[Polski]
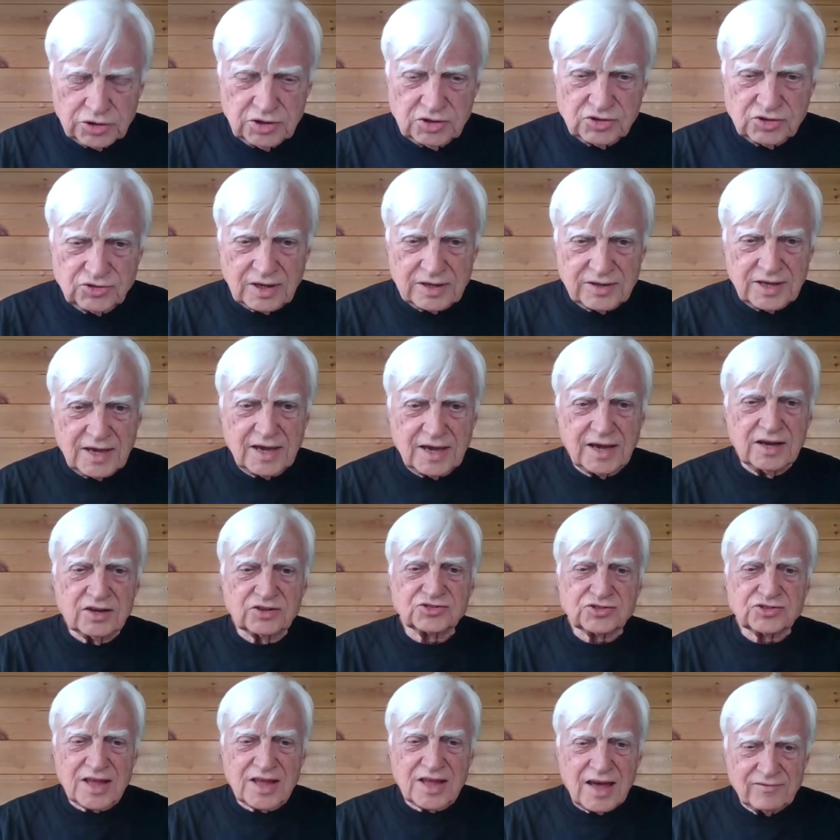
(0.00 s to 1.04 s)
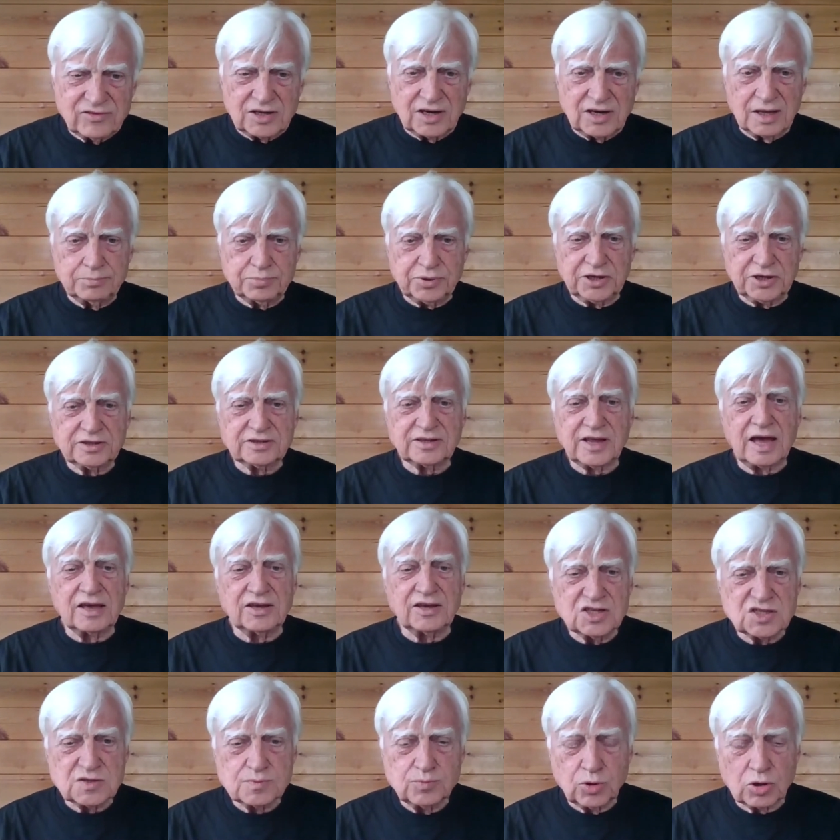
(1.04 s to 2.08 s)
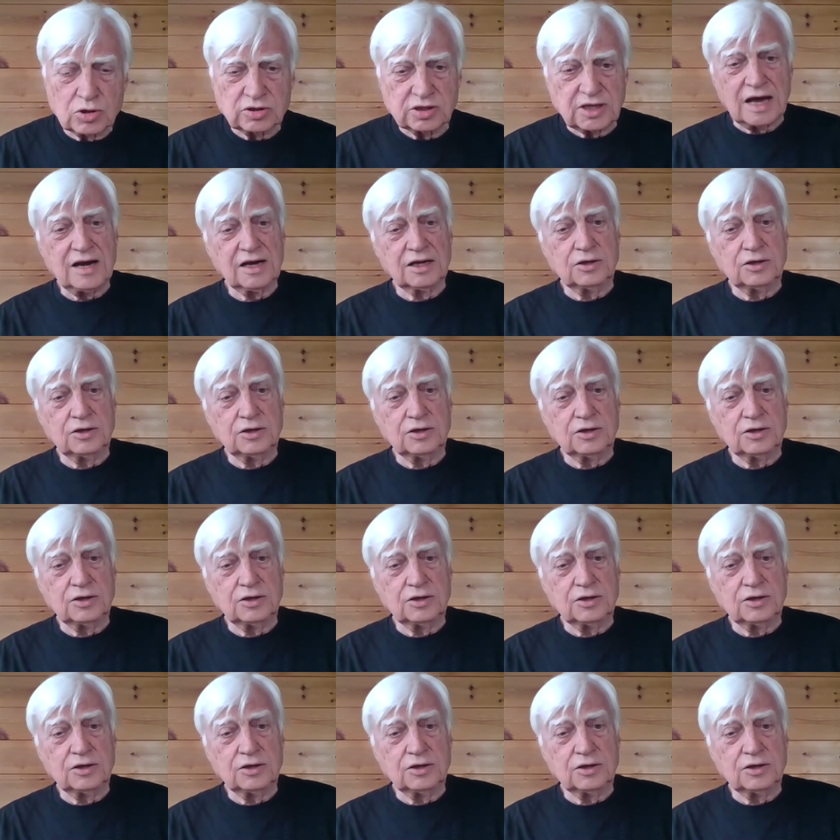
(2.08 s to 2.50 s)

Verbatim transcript: jest wybór księcia Lazara.